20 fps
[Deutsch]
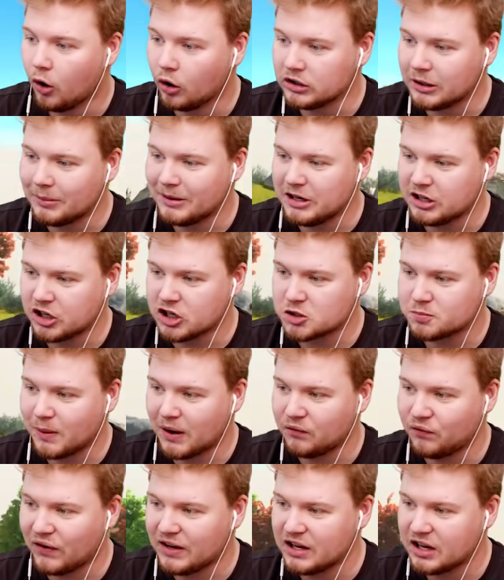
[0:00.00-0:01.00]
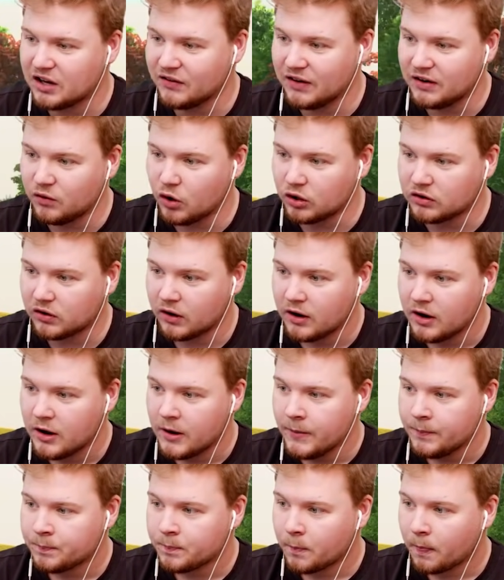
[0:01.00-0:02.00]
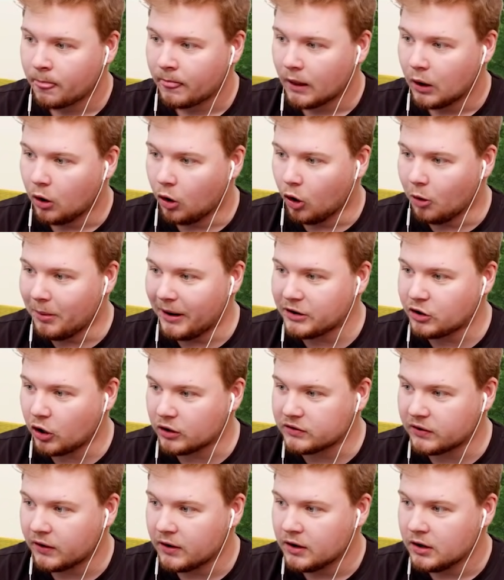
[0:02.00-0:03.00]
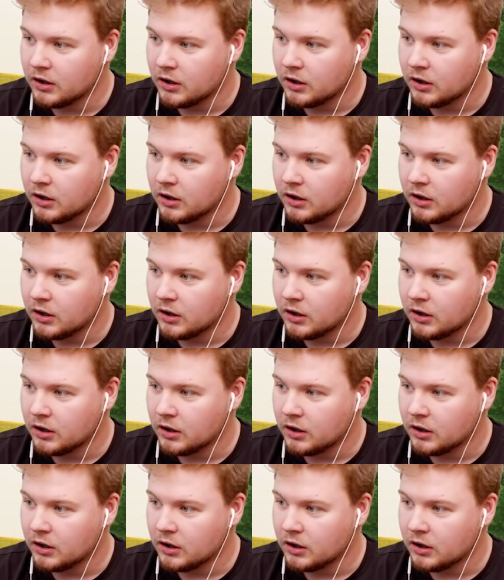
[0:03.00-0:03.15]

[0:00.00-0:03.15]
und dann bin ich gespannt, wer hier gewinnen wird. Oh mein Gott.